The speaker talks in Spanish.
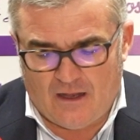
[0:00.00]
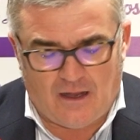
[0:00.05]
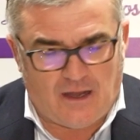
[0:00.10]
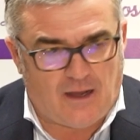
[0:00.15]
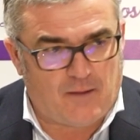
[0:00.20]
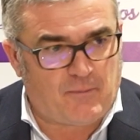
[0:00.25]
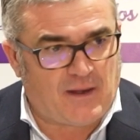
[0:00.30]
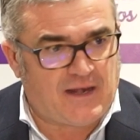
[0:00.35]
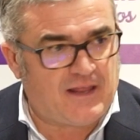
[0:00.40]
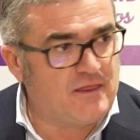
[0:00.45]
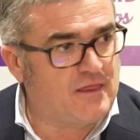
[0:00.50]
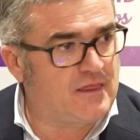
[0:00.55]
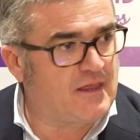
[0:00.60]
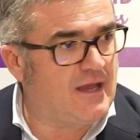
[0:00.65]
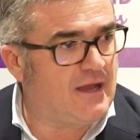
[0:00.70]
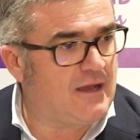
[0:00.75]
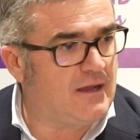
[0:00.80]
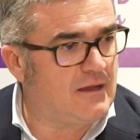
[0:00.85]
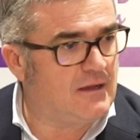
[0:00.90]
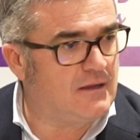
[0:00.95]
a
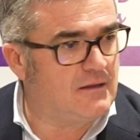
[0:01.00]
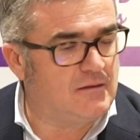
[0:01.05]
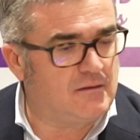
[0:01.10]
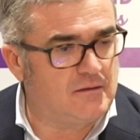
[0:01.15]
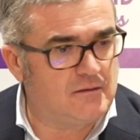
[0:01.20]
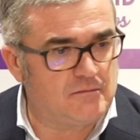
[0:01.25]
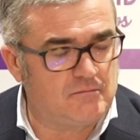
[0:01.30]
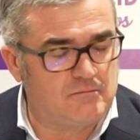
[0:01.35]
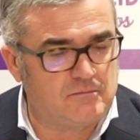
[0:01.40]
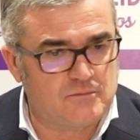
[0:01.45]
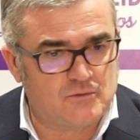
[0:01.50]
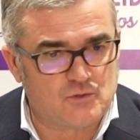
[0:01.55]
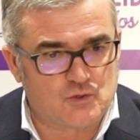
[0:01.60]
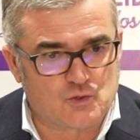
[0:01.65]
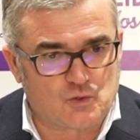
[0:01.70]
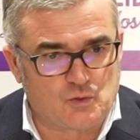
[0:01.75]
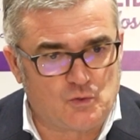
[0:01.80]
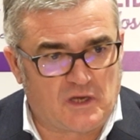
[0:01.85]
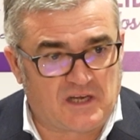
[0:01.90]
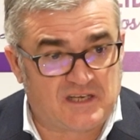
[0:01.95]
Palencia.
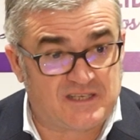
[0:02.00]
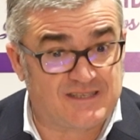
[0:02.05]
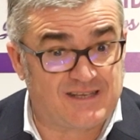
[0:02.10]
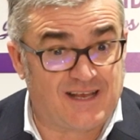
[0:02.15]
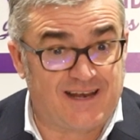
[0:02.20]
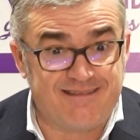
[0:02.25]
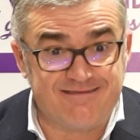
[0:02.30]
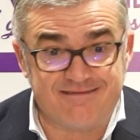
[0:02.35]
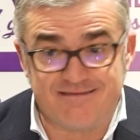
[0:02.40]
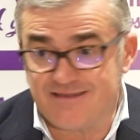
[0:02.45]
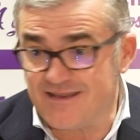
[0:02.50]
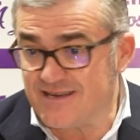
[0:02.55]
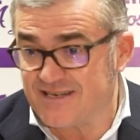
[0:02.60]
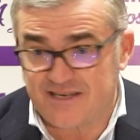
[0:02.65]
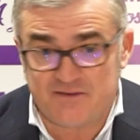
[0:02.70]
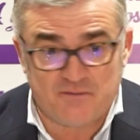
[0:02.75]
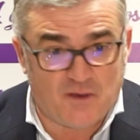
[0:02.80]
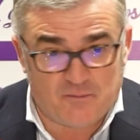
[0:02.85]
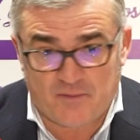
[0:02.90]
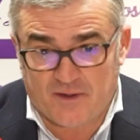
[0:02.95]
Su
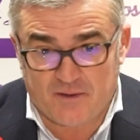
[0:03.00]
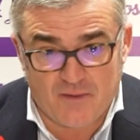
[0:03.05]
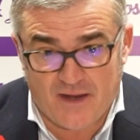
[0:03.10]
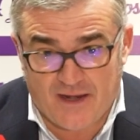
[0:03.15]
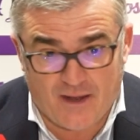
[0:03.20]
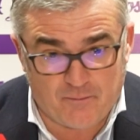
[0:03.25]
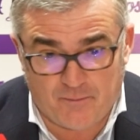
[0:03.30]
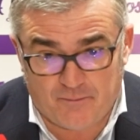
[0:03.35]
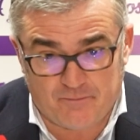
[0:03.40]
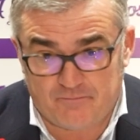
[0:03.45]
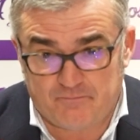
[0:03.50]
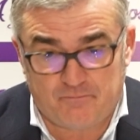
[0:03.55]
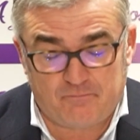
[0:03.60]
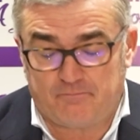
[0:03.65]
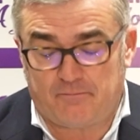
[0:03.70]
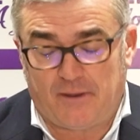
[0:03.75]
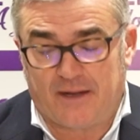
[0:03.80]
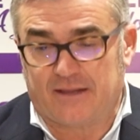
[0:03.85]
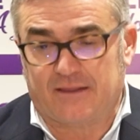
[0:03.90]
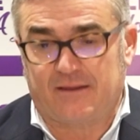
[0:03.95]
excelentísima primera
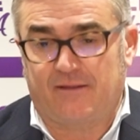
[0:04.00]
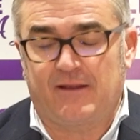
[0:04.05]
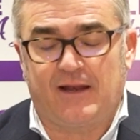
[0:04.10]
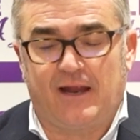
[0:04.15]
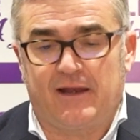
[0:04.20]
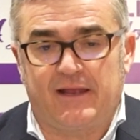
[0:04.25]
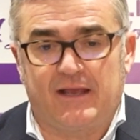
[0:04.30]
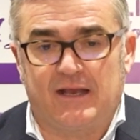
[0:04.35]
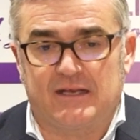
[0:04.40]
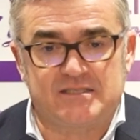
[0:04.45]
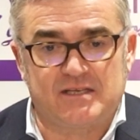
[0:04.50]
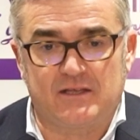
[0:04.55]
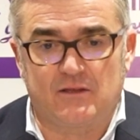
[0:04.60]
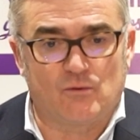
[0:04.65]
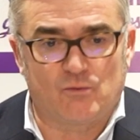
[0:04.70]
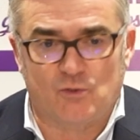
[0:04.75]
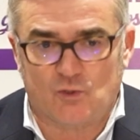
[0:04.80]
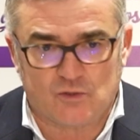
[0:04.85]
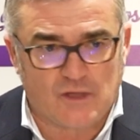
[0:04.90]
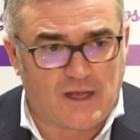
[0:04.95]
parte de la liga ha
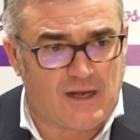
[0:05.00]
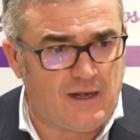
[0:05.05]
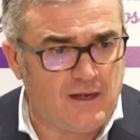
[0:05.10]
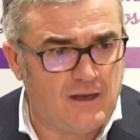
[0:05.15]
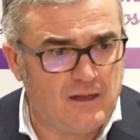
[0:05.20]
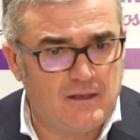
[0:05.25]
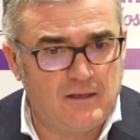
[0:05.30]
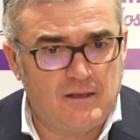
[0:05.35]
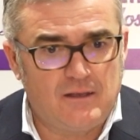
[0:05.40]
sido brutal.